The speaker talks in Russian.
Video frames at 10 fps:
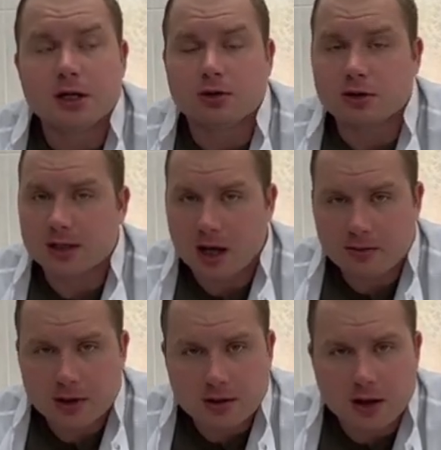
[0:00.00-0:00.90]
Но
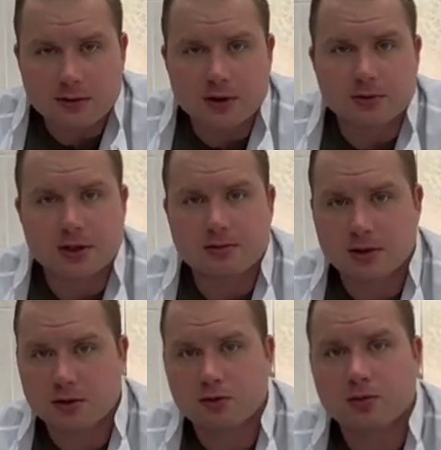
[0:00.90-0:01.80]
самое главное при
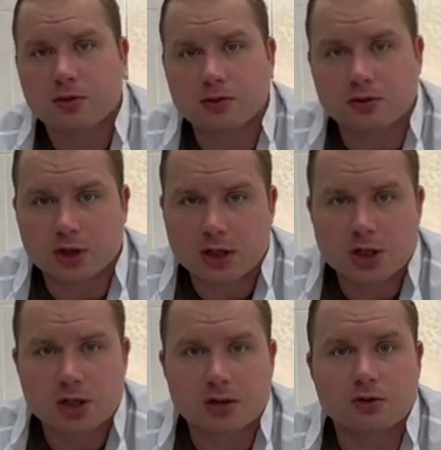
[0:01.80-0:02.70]
смене у пола у
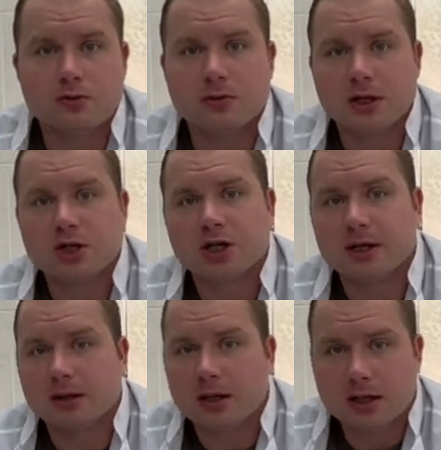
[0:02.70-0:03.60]
женщин это уметь
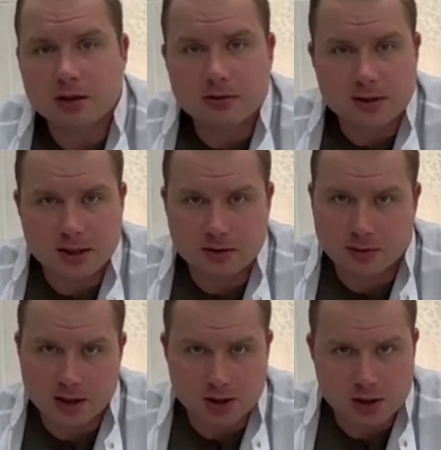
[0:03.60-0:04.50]
жонглировать
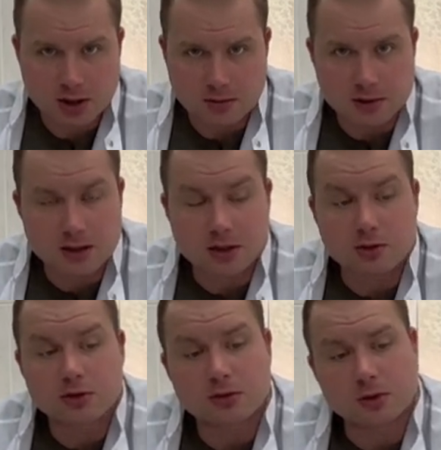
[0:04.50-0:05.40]
анаболическими
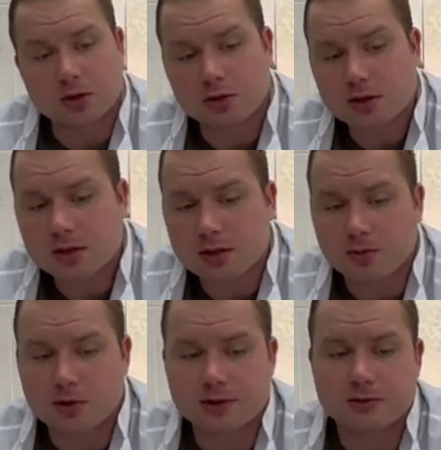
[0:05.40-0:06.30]
стероидами, то есть
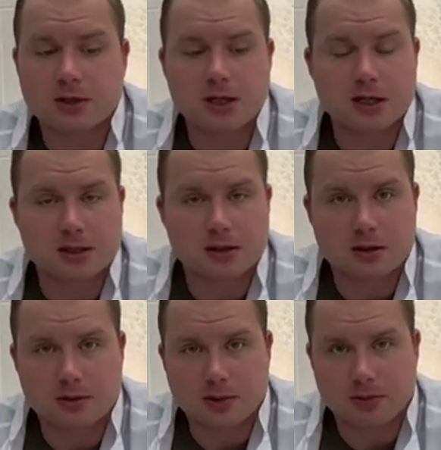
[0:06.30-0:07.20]
использовать
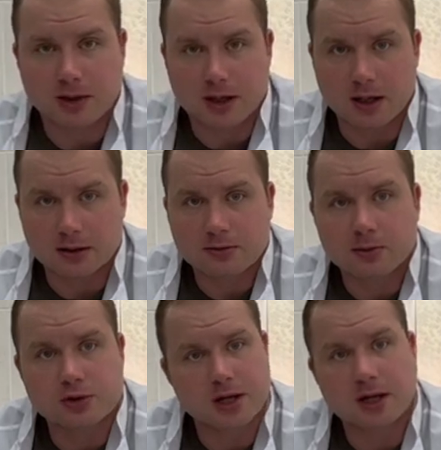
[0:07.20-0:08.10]
несколько препаратов,
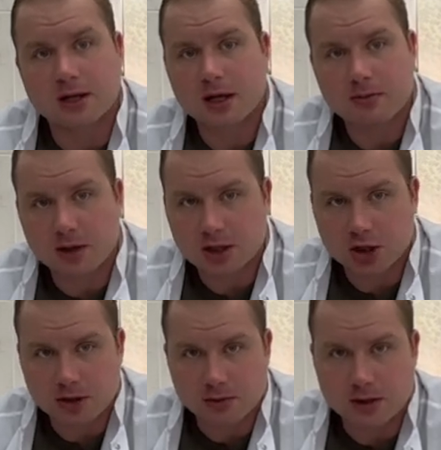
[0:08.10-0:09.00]
пускай
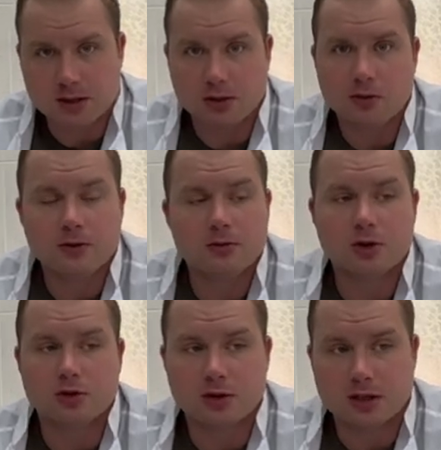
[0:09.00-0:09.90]
небольшими дозировками,
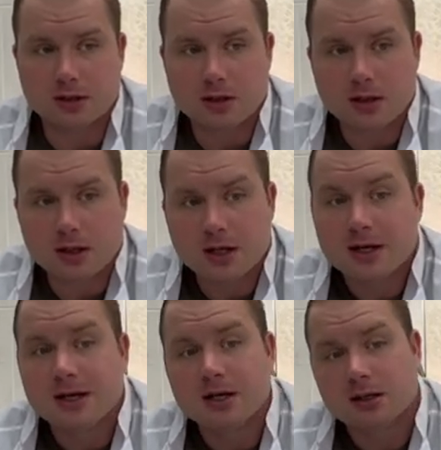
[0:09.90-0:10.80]
но несколько,
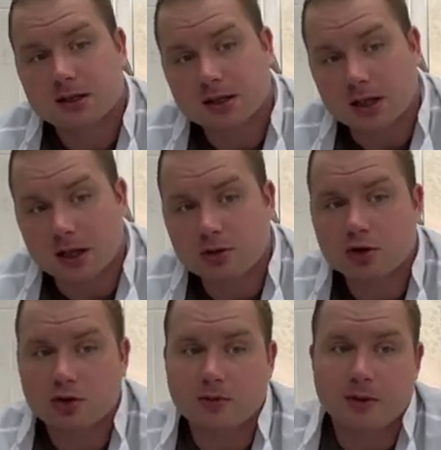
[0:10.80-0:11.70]
с целью,
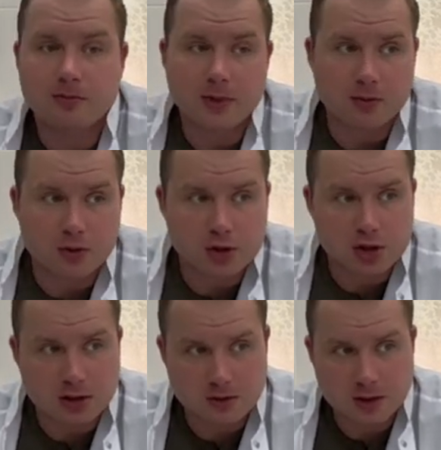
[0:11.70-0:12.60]
чтобы
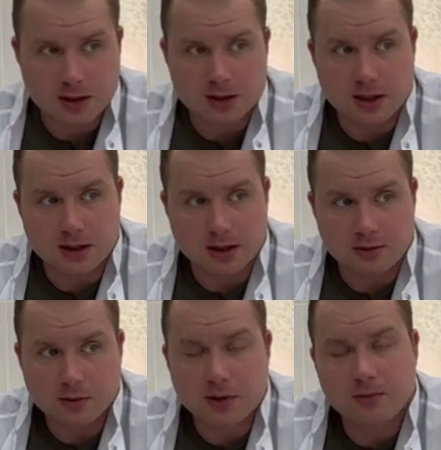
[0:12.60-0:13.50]
побочные эффекты
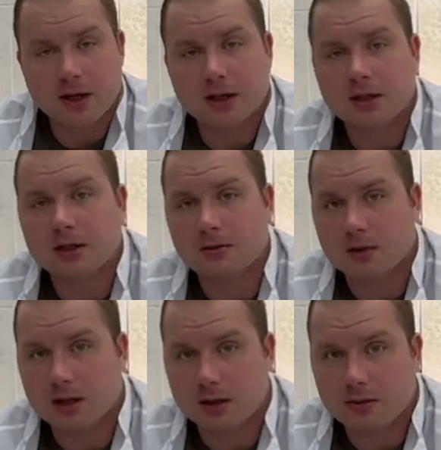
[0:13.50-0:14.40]
одного препарата
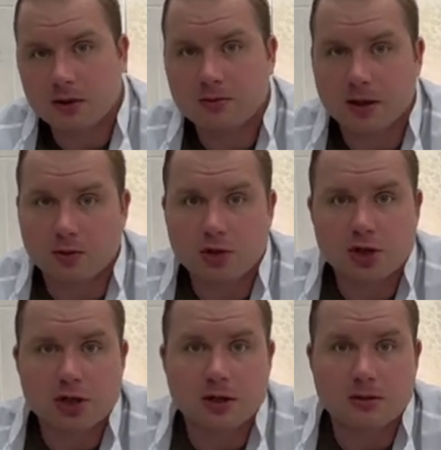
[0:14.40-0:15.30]
нивелировали
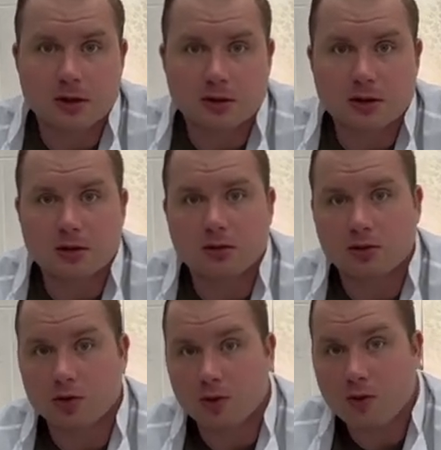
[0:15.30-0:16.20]
побочные эффекты
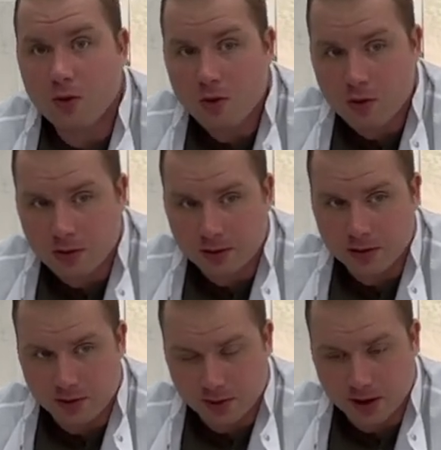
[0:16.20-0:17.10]
другого
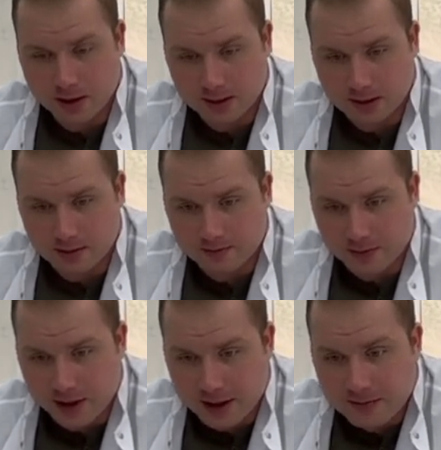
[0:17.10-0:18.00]
препарата.
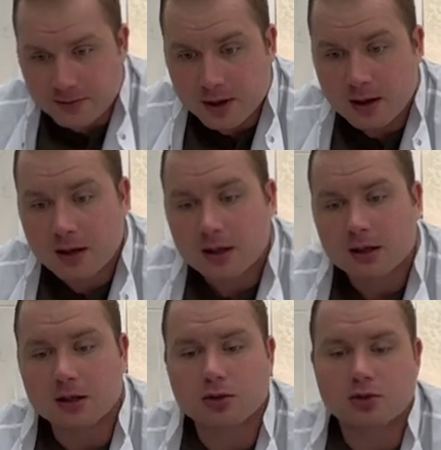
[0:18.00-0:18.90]
Да?
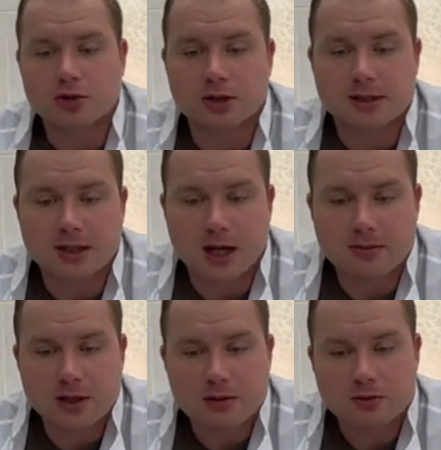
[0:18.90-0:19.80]
И то же
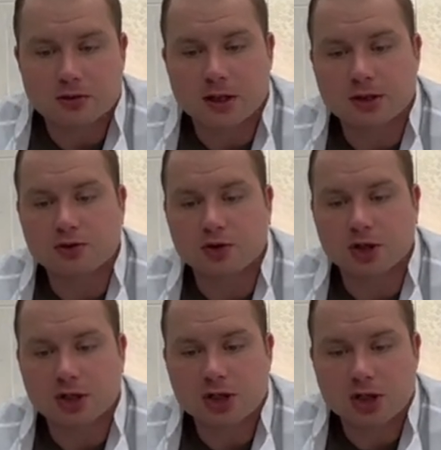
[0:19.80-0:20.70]
самое у нас у
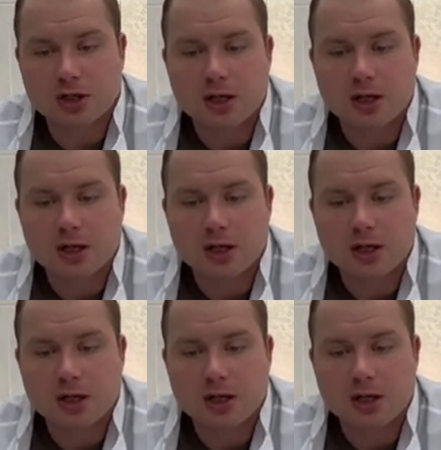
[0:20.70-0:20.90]
женщин